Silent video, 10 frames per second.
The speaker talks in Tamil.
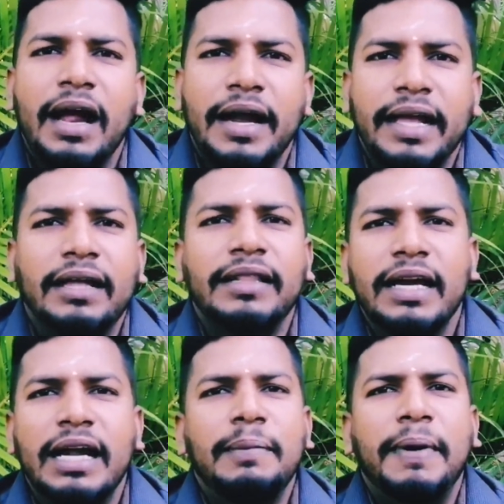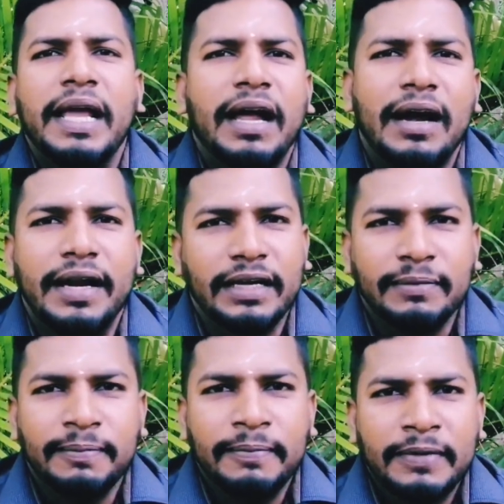ஆடை கந்தை என்றால் பழைய ஆடை
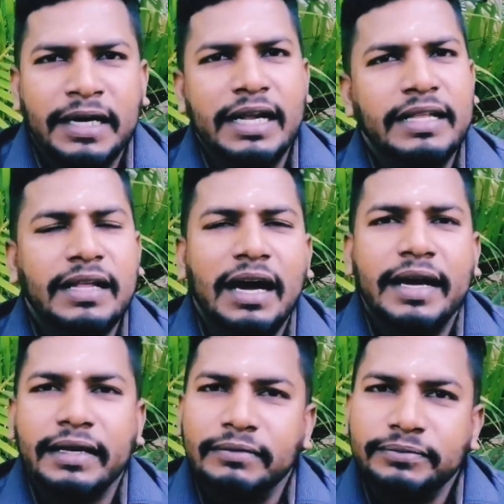கிழிந்த ஆடை